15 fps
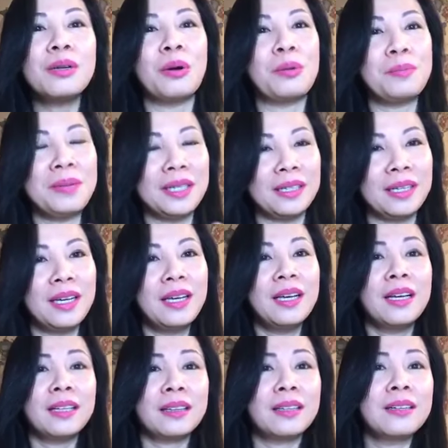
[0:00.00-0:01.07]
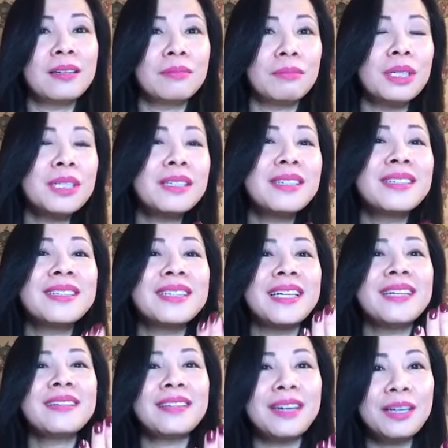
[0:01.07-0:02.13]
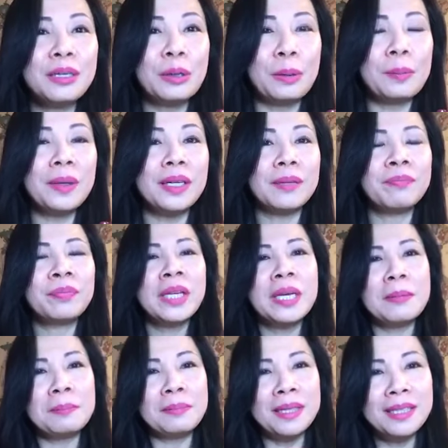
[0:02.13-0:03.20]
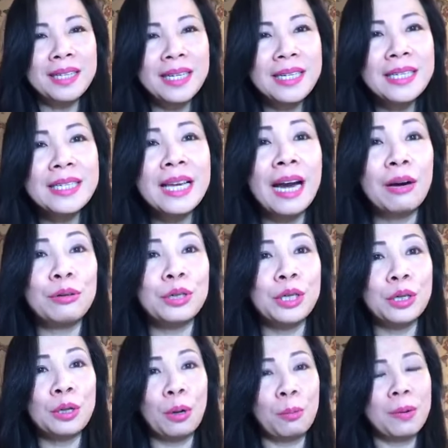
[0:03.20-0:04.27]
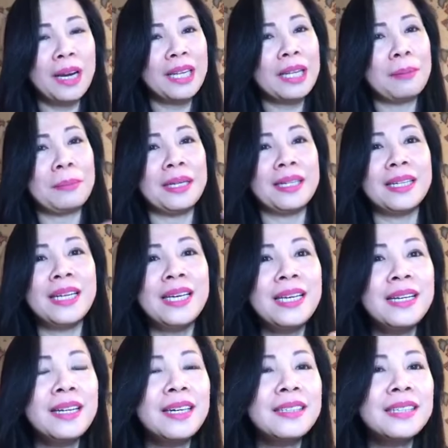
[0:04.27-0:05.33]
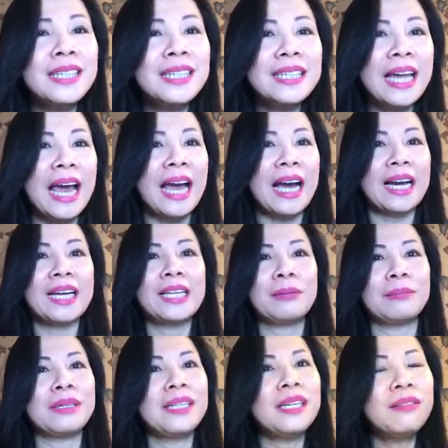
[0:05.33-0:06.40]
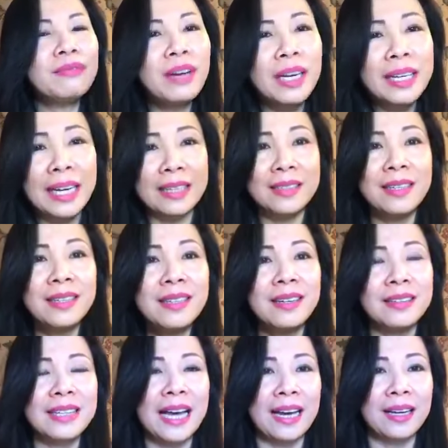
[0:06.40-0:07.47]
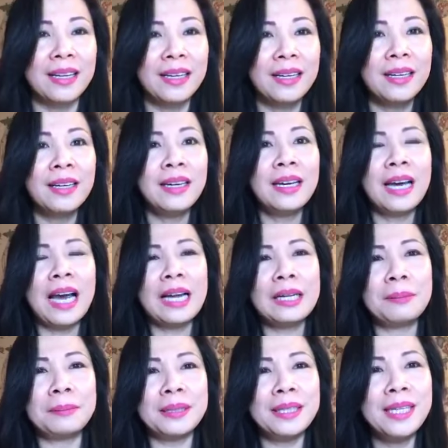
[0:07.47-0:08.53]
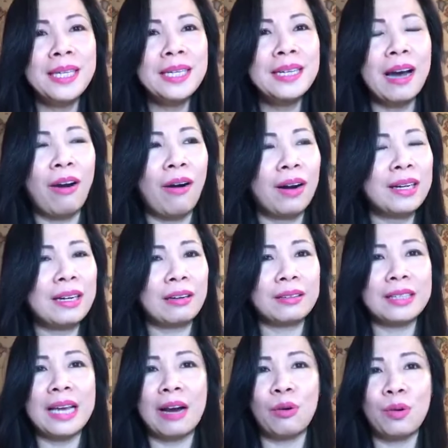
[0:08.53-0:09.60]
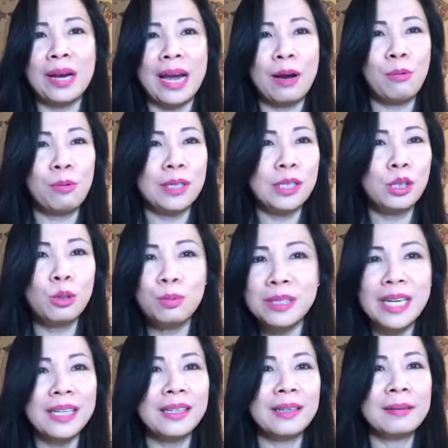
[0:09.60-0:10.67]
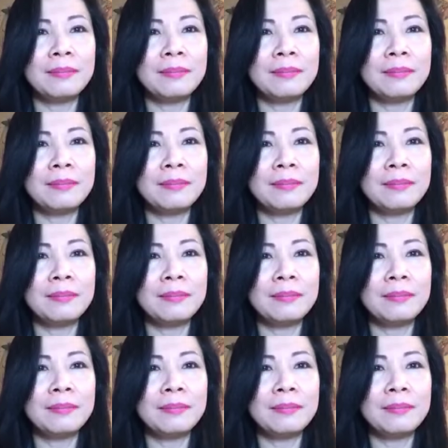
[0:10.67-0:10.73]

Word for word: của mình từng bước chân tiến tới của mình mình đi vào địa ngục hay là mình đi lên thiên đàng hay là mình đi về cảnh giới cực lạc hay là mình đi đọ là vào ngã quỷ xuất sanh